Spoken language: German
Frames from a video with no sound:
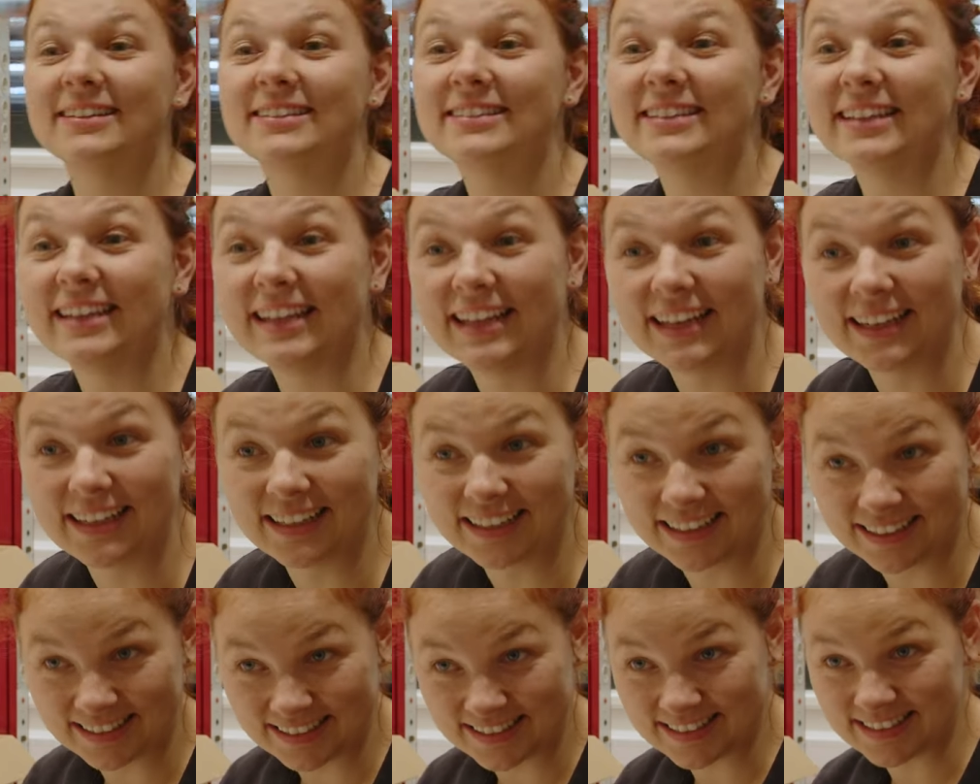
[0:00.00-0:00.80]
das die
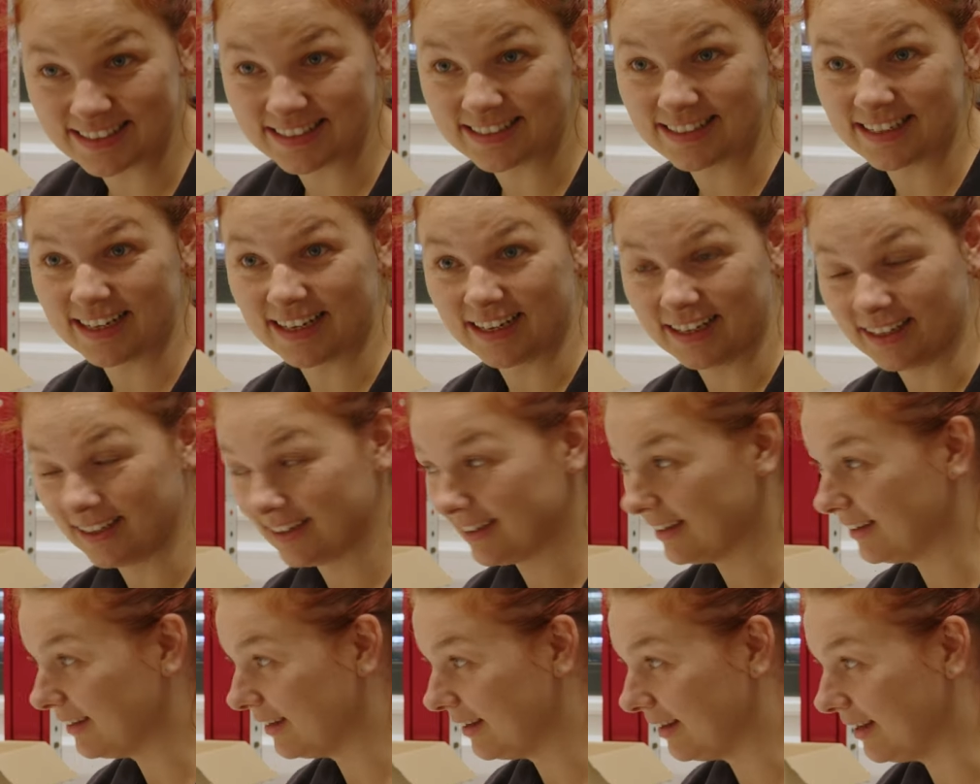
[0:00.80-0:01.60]
Lehrlinge dieses Jahr
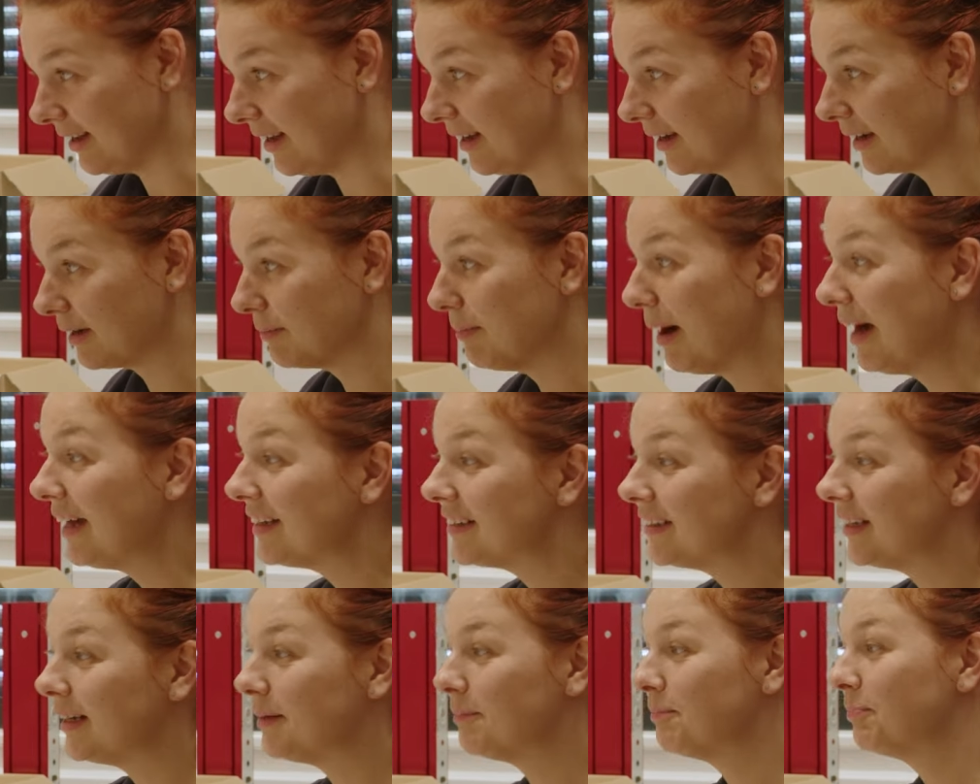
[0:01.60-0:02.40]
äh,
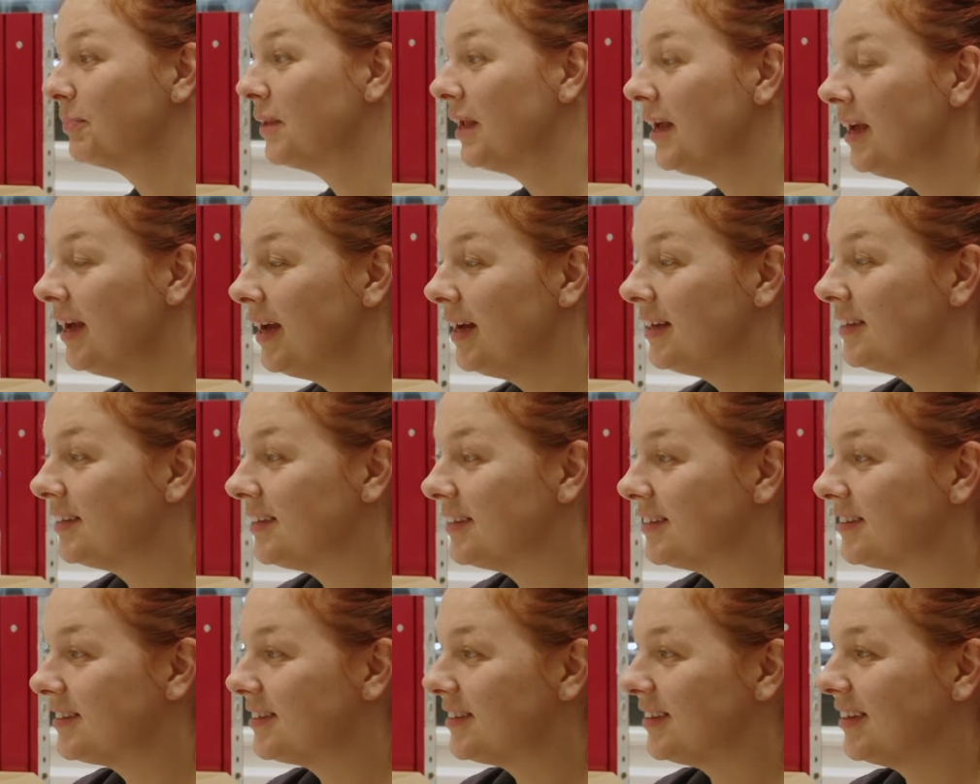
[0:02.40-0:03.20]
gemacht haben.
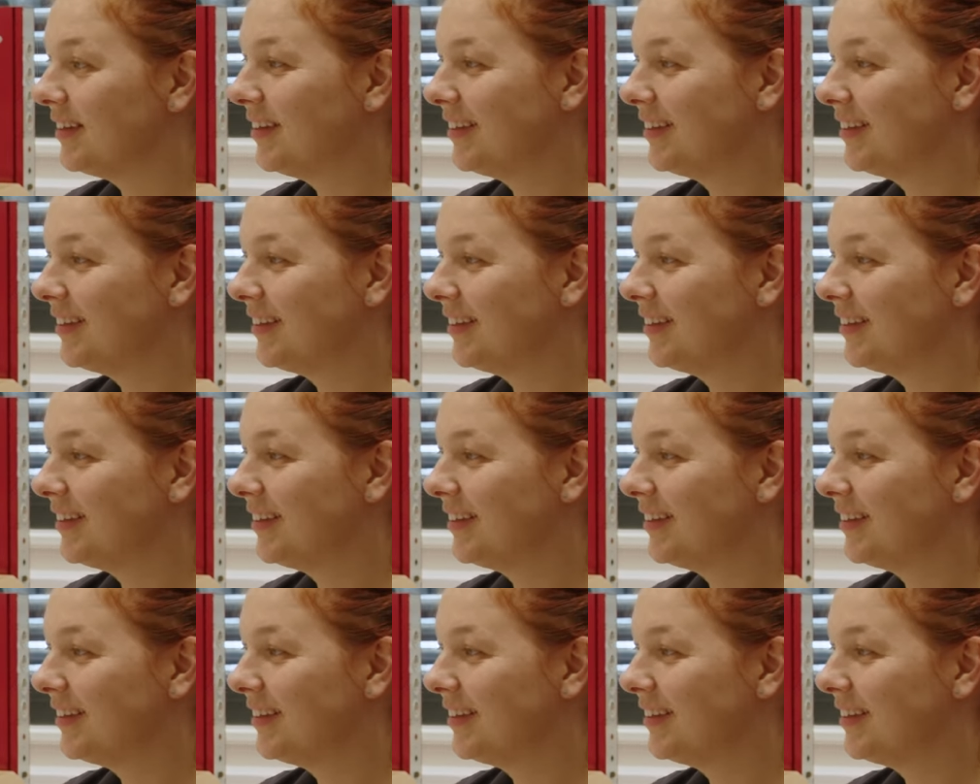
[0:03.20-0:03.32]
Das